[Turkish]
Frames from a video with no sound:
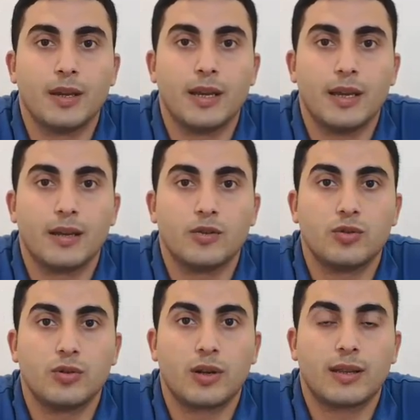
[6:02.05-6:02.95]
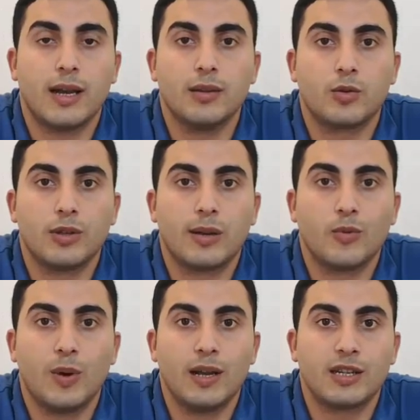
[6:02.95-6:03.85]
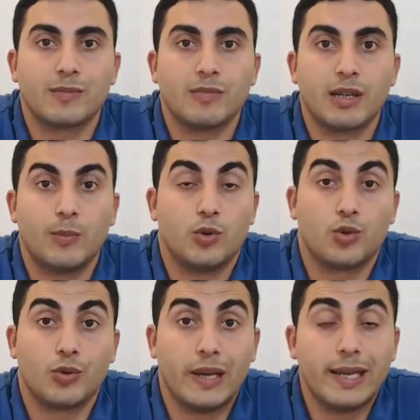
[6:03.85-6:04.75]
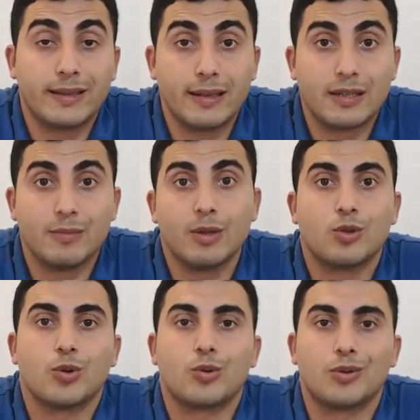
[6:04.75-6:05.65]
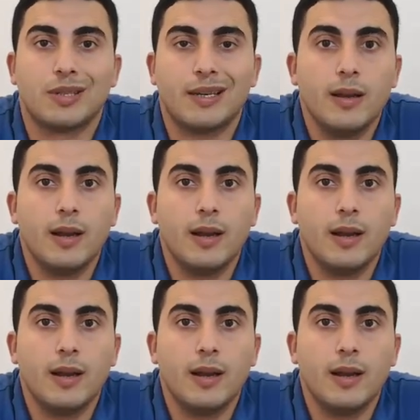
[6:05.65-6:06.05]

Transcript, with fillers: e, sürekli anlık olarak bu paylaşımları yapıyor. Çünkü etkileşimleri çok yüksek.